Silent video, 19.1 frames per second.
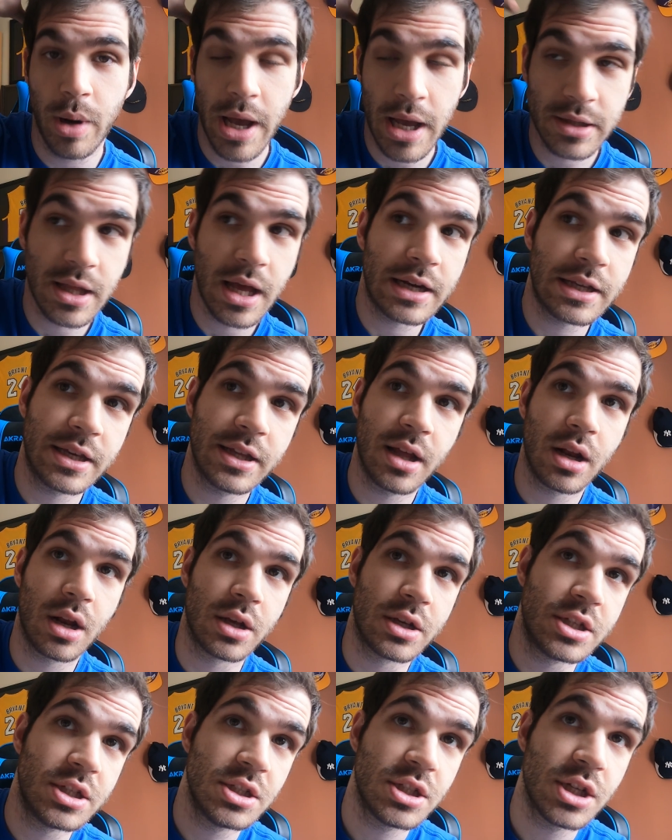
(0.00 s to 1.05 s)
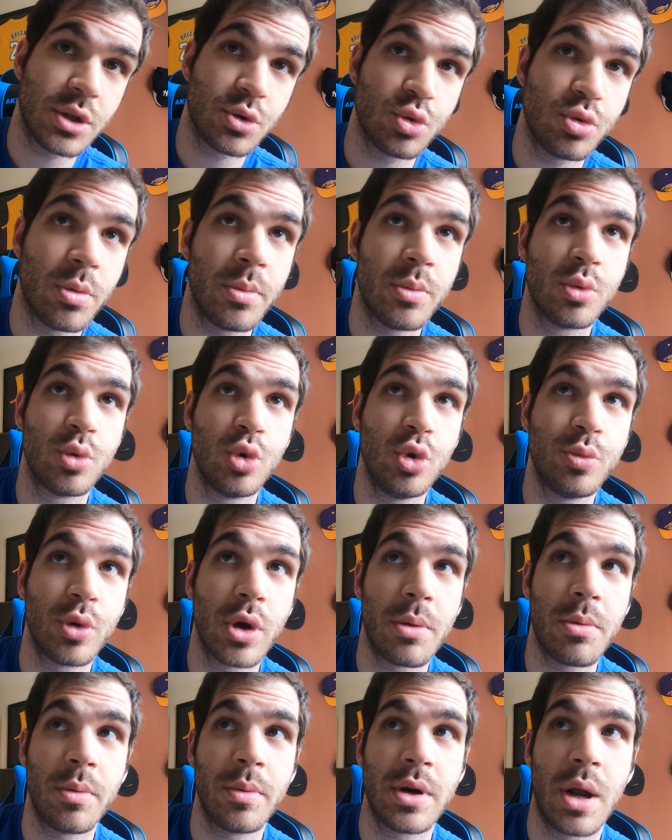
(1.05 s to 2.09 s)
Bayağı da erken hala. İkinci kez uyumam, uyuyup
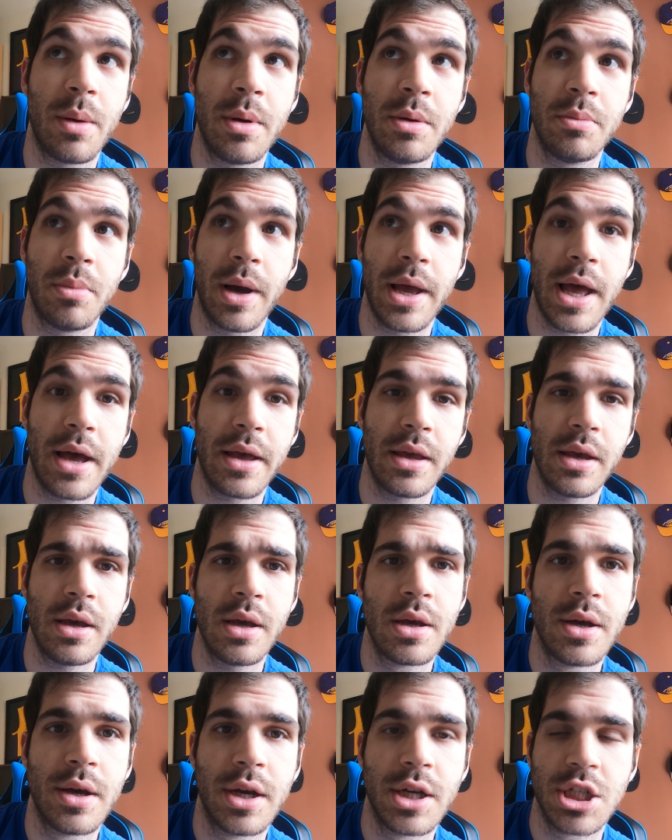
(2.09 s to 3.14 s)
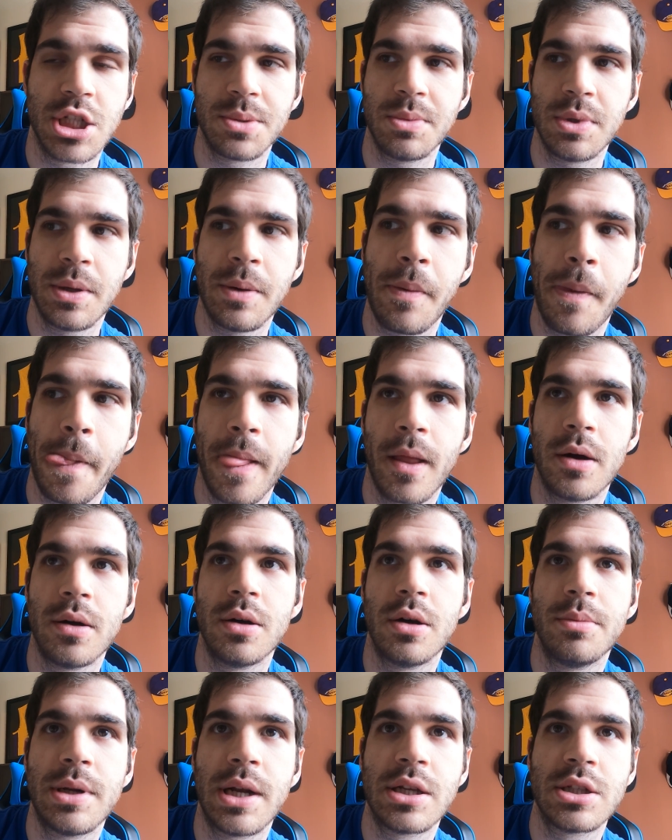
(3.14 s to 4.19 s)
uyanmama rağmen bayağı iyi. Şimdi
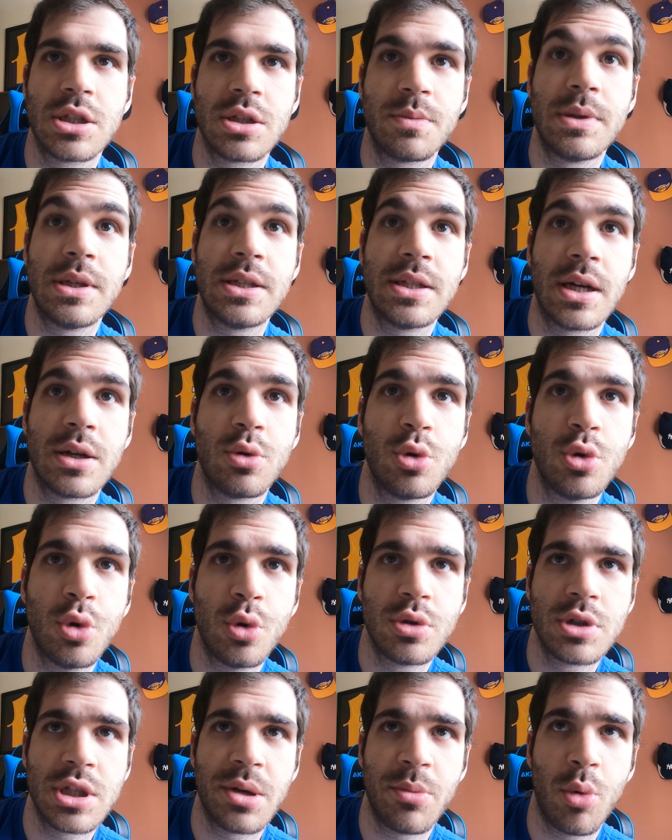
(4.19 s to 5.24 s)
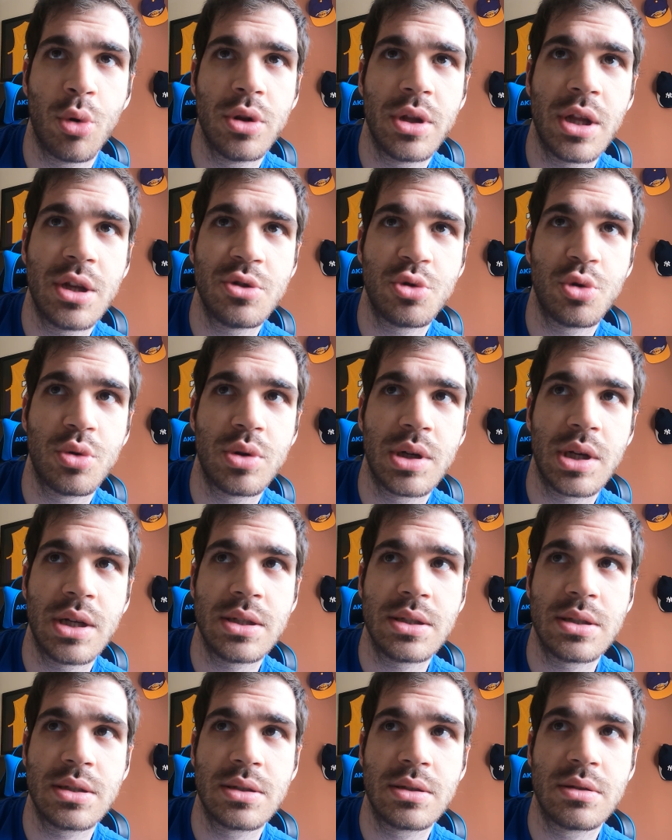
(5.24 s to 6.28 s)
ee, birazcık bilgisayarda oyun oynayacağım. Ondan sonra
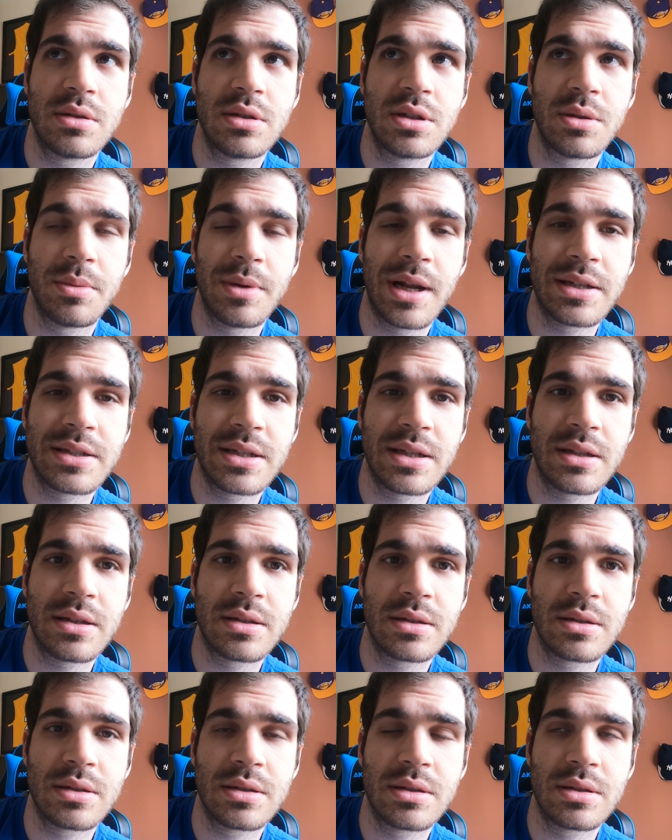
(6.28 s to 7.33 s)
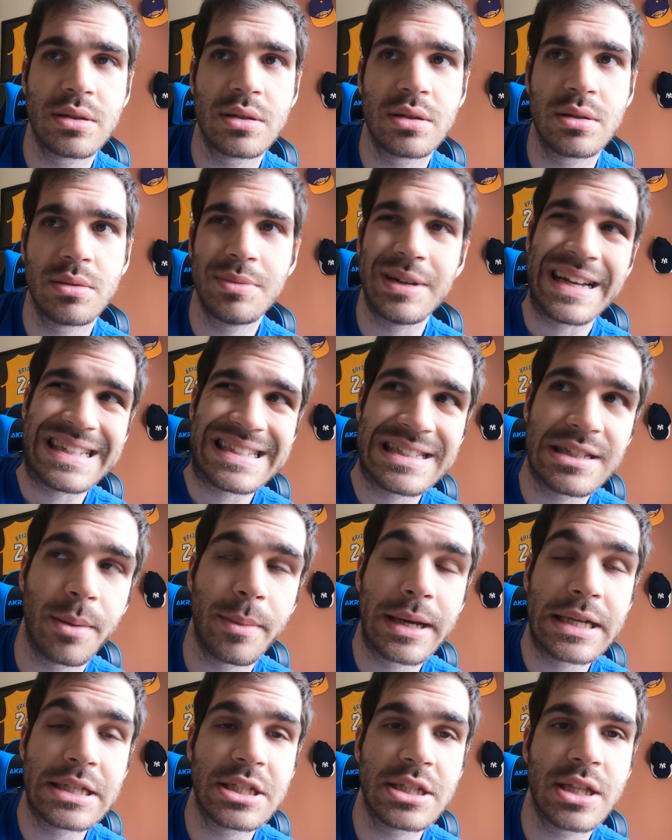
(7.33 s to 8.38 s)
işte birazdan biraz
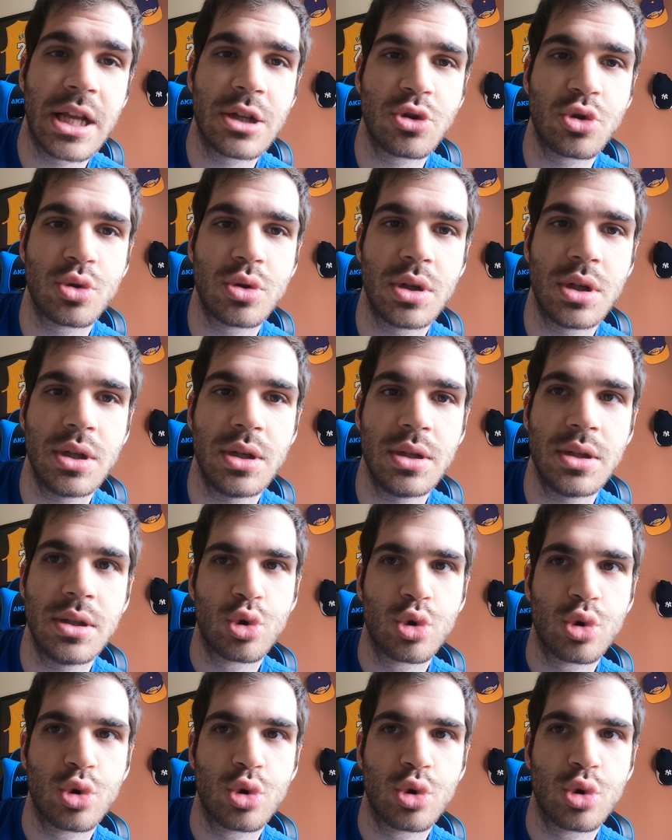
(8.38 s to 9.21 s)
zaman geçtikten sonra